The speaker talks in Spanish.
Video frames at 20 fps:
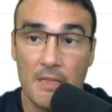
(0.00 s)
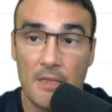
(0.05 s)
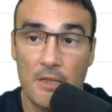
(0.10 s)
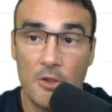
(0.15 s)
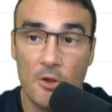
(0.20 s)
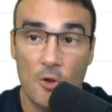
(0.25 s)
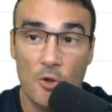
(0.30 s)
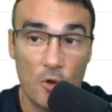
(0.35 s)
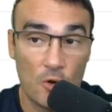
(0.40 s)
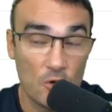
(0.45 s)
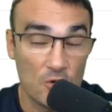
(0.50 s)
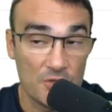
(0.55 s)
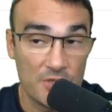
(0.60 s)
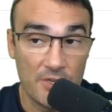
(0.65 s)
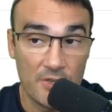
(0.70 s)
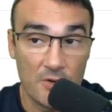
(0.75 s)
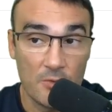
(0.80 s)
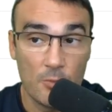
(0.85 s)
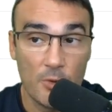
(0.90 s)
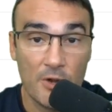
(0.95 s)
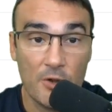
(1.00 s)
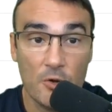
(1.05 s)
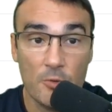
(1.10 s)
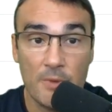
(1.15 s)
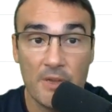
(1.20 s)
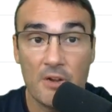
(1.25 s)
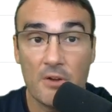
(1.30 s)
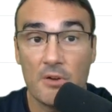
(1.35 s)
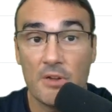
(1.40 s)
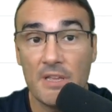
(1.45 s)
lo considero un buen
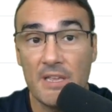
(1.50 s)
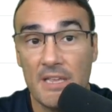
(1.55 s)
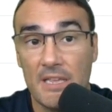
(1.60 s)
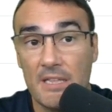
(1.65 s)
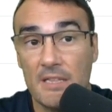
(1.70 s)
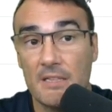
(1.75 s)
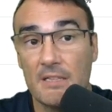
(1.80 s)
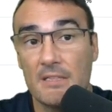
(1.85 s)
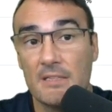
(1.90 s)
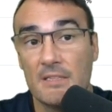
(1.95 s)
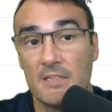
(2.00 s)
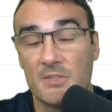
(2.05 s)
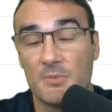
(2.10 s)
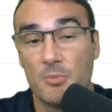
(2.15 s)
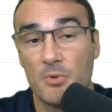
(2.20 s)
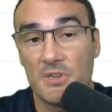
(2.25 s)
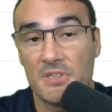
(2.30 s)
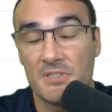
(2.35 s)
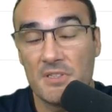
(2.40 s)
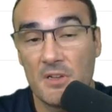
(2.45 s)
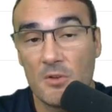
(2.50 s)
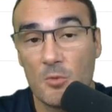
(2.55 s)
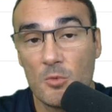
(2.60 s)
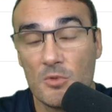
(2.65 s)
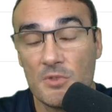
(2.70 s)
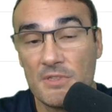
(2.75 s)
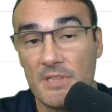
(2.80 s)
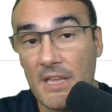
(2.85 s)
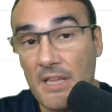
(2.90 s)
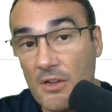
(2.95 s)
número y después tengo
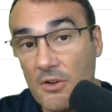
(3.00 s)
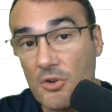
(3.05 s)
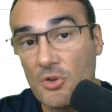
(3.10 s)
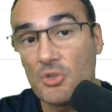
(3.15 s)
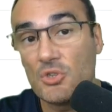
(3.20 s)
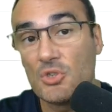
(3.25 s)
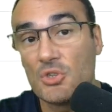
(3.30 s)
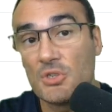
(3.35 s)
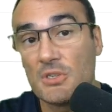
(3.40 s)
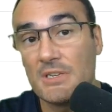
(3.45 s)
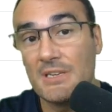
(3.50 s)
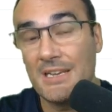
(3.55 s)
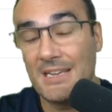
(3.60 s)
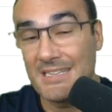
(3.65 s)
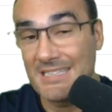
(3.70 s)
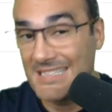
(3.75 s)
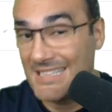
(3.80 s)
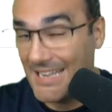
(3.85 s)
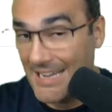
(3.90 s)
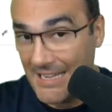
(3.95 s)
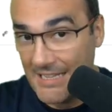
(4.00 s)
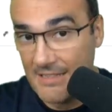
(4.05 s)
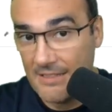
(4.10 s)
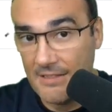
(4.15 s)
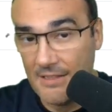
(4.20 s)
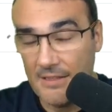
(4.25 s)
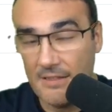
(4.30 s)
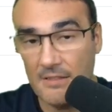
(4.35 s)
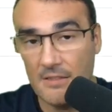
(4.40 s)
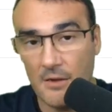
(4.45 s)
un TECOS
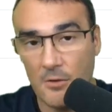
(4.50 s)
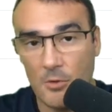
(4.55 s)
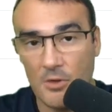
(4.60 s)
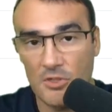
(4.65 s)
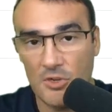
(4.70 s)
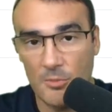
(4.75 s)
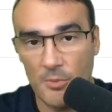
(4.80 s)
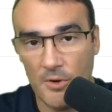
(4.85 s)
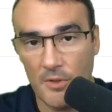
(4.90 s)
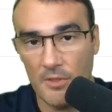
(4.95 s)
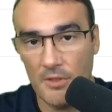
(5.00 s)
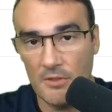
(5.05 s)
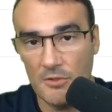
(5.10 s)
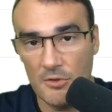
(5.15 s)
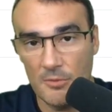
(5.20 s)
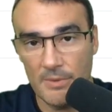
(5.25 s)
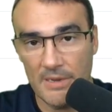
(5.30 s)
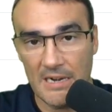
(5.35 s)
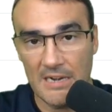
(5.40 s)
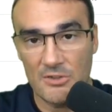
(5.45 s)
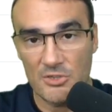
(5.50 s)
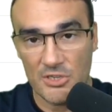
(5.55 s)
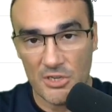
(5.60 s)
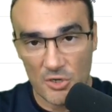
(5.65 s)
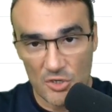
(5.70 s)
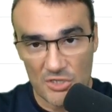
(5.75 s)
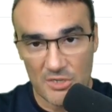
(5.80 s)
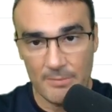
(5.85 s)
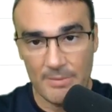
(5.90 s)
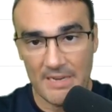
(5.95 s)
excelente del 4%. Para los que
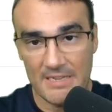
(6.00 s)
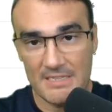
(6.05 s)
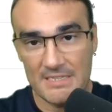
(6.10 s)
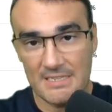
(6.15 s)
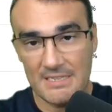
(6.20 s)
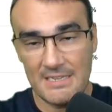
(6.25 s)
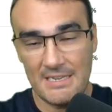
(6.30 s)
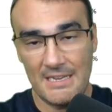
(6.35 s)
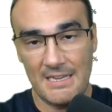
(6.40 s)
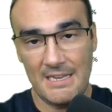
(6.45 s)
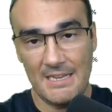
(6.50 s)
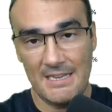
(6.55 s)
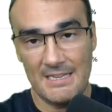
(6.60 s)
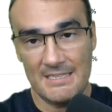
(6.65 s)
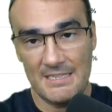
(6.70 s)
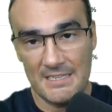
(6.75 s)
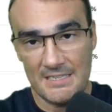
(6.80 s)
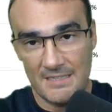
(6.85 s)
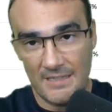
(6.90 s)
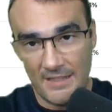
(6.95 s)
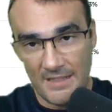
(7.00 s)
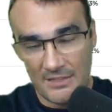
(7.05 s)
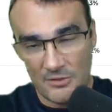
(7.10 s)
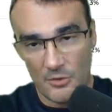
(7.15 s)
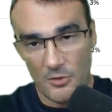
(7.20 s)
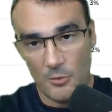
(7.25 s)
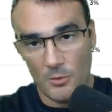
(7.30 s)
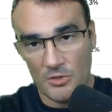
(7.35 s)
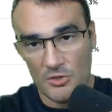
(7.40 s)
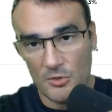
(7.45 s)
no sepáis qué es este
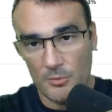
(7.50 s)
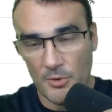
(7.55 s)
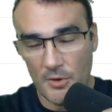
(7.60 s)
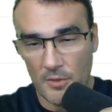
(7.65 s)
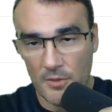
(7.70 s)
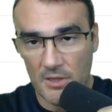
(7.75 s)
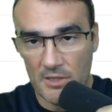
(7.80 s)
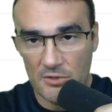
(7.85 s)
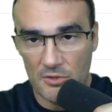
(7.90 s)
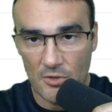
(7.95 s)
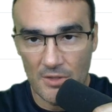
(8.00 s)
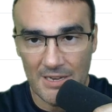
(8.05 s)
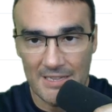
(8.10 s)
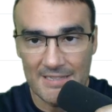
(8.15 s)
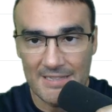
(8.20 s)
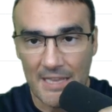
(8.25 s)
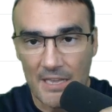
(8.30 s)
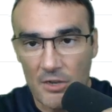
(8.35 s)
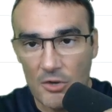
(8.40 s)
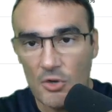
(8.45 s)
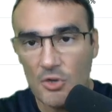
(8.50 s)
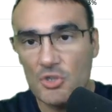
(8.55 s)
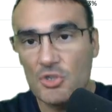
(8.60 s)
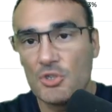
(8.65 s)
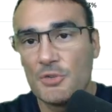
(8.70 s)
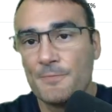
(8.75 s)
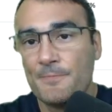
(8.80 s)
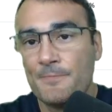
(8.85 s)
dato del 4% del TECOS